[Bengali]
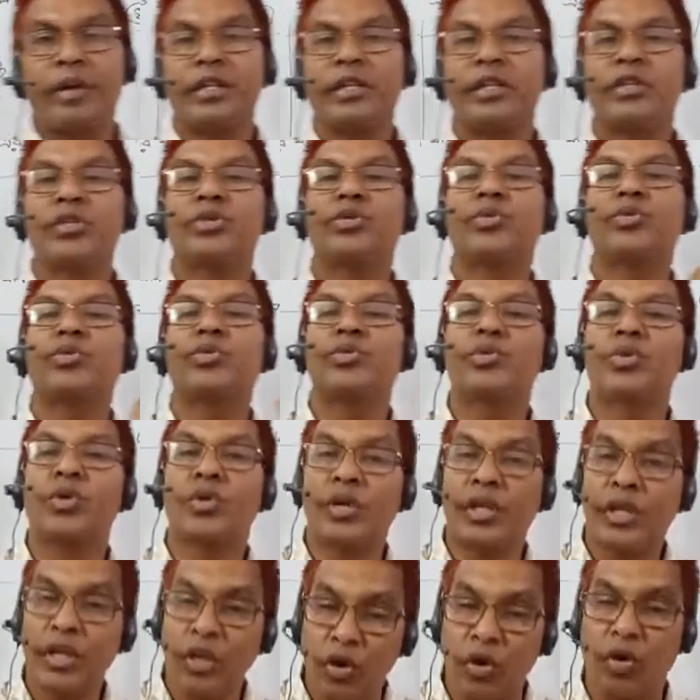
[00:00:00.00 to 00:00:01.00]
আমাদের
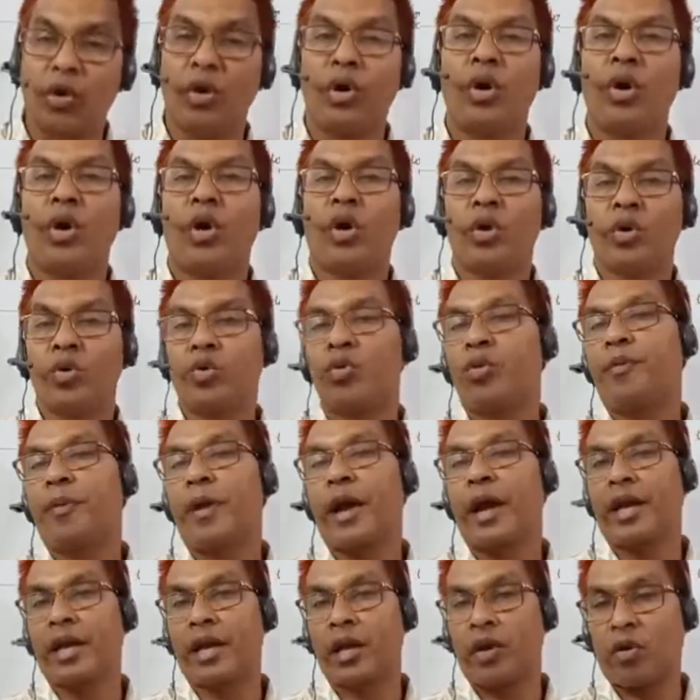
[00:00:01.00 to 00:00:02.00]
সূচকীয় রূপে
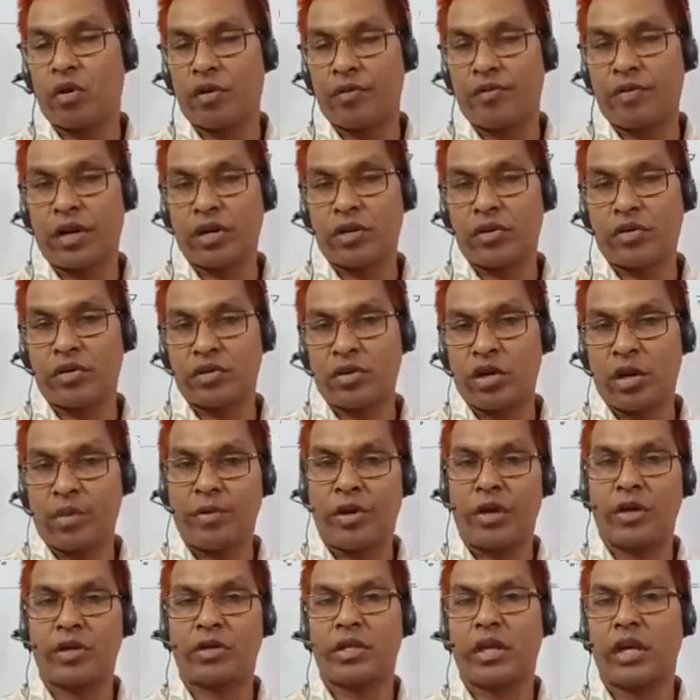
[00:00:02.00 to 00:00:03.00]
আগে কনভার্ট করতে হবে
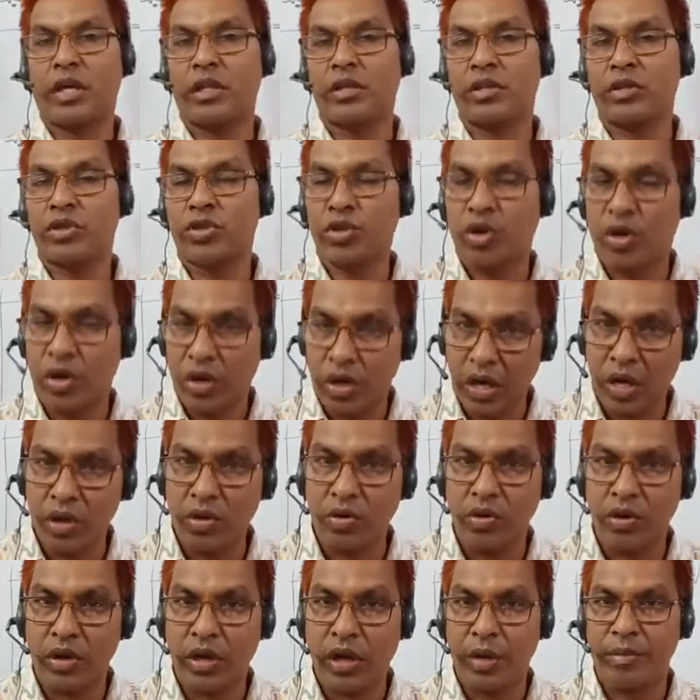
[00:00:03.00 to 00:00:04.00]
অর্থাৎ
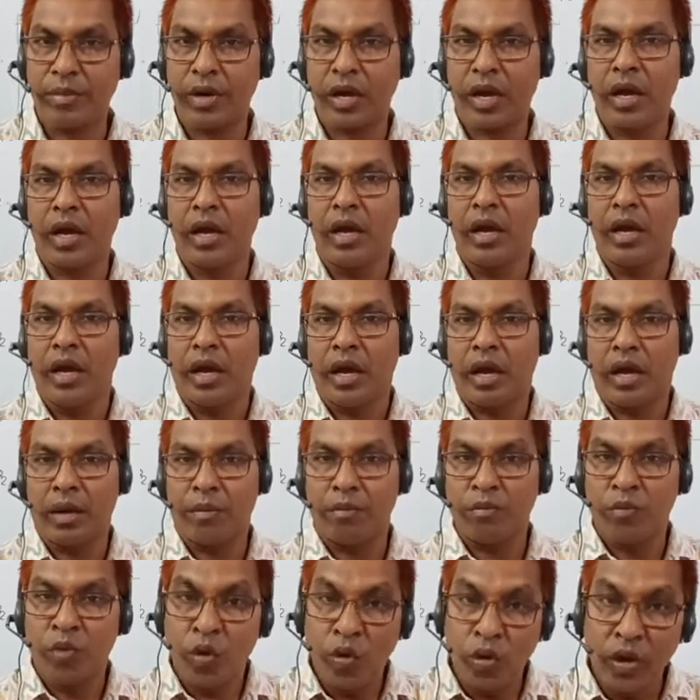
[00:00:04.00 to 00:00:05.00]
সংখ্যাগুলোকে আমরা
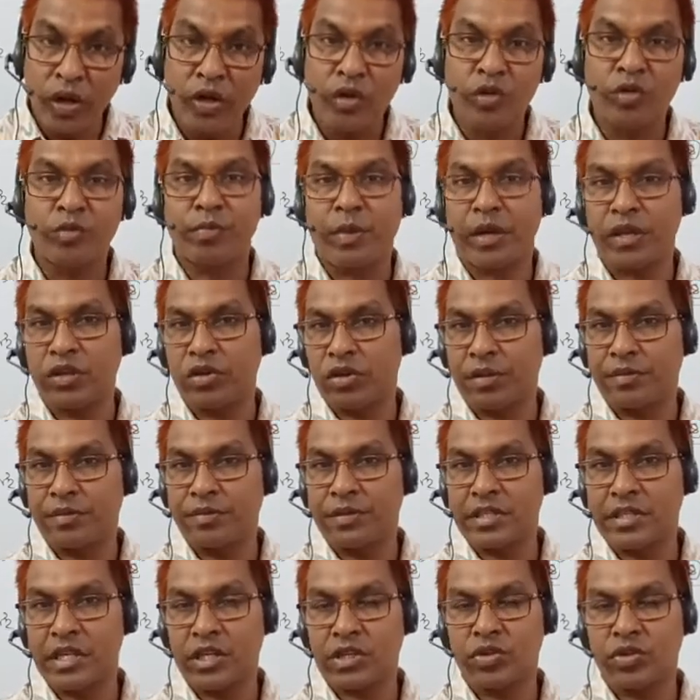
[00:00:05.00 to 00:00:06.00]
মৌলিক উৎপাদকে
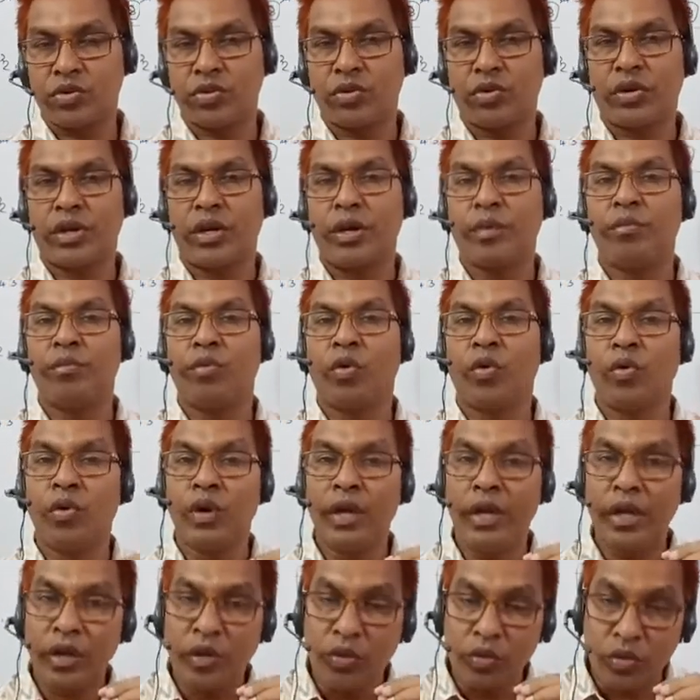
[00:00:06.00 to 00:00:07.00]
বিশ্লেষণ করে
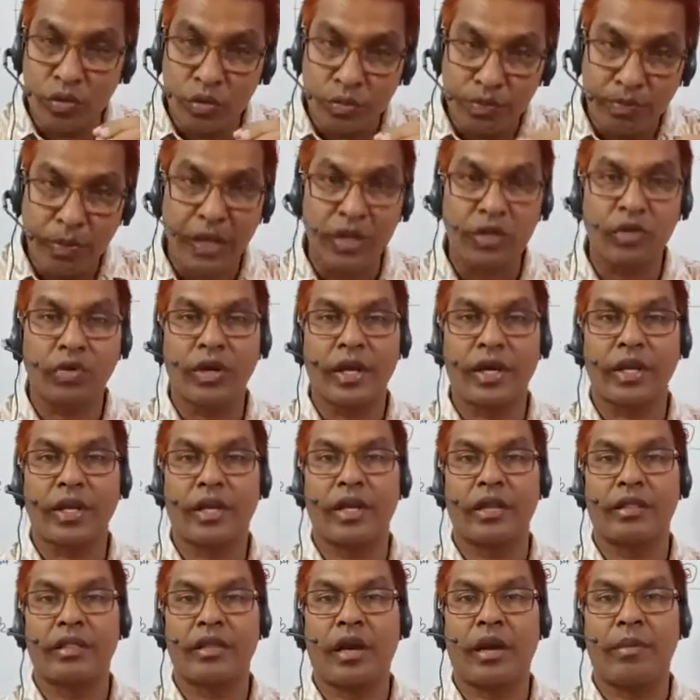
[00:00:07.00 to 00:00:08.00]
মৌলিক উৎপাদকের
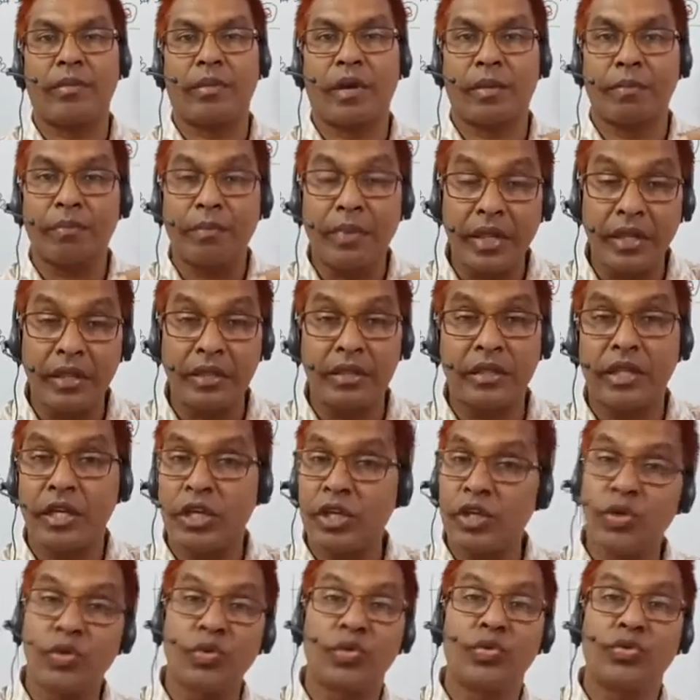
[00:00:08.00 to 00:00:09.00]
ক্ষেত্রে আমরা ভিত্তি
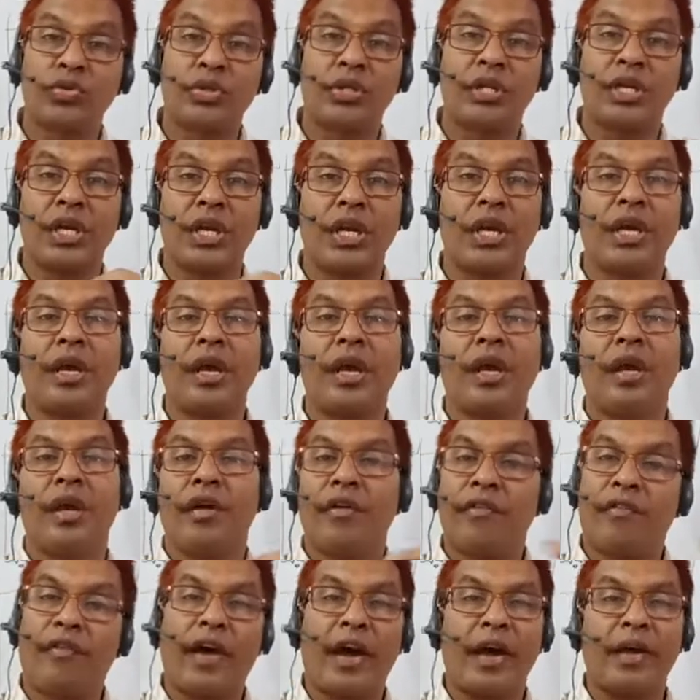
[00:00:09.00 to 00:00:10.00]
টু থ্রি
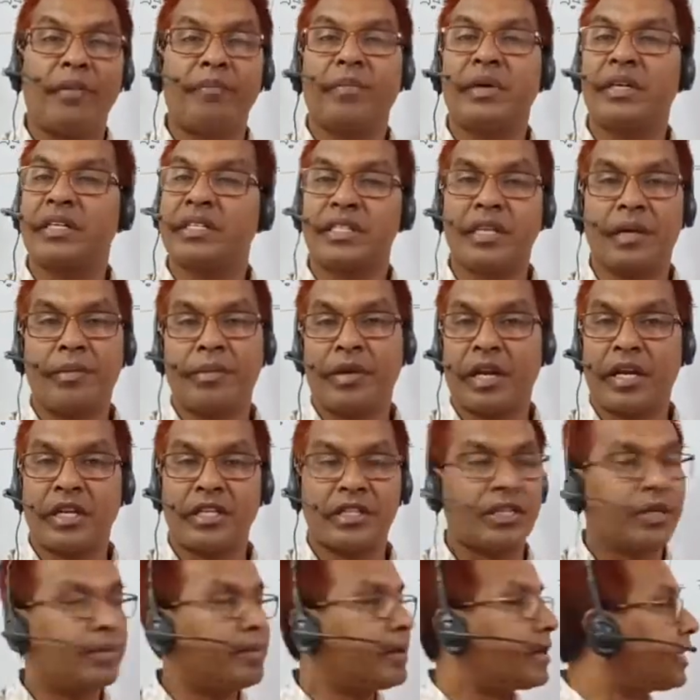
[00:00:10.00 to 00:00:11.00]
ফাইভ বা সেভেন
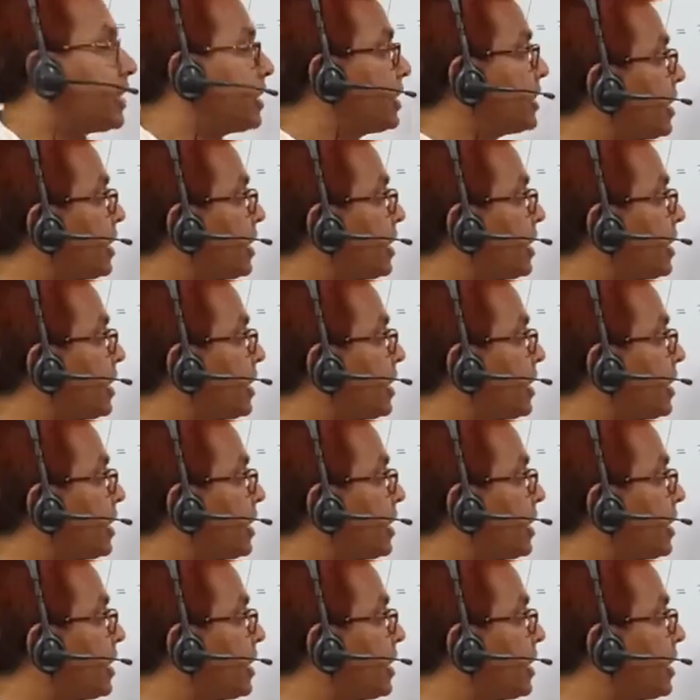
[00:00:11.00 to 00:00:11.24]
আসতে পারে